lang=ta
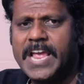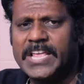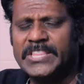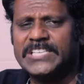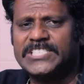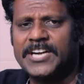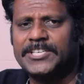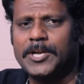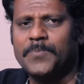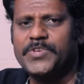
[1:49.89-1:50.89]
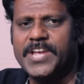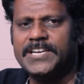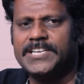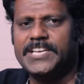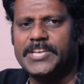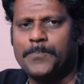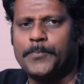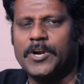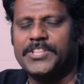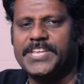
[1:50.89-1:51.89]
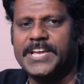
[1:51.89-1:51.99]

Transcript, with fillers: இந்த சட்டம் எங்கு எப்பொழுது